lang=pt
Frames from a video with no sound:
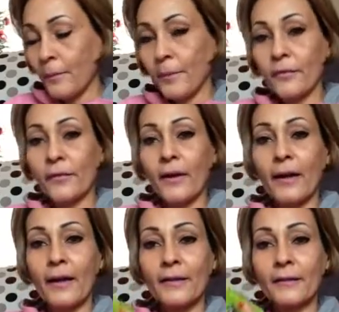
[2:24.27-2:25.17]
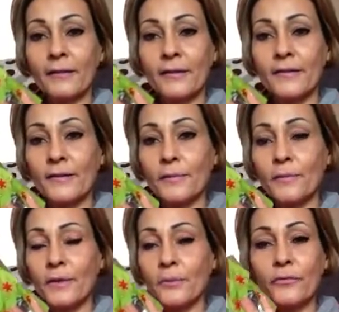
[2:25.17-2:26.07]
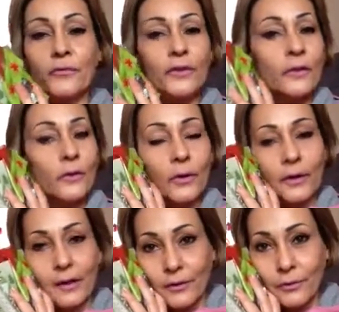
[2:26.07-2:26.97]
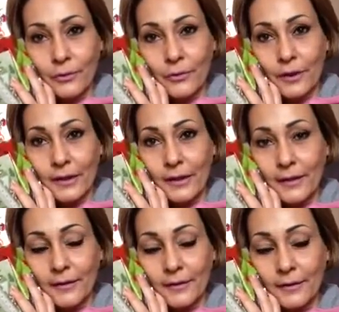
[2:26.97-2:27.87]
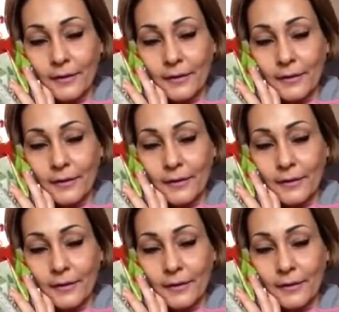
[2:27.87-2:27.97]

para falar desse mimo via correio que eu ganhei.